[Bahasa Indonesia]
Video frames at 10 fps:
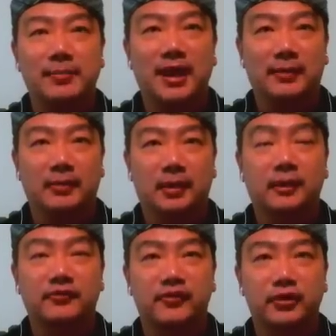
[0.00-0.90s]
jam
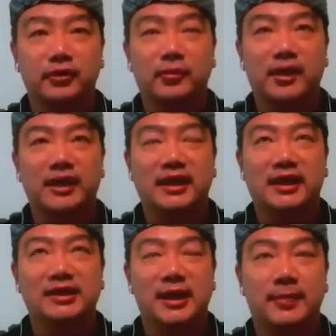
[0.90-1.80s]
malam curfew mulai
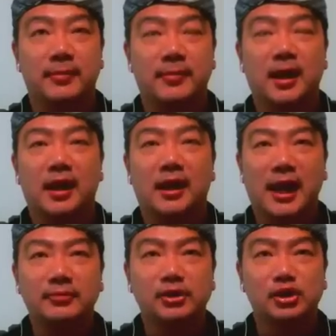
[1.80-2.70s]
dari jam
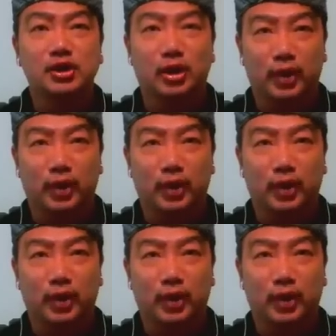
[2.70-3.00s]
6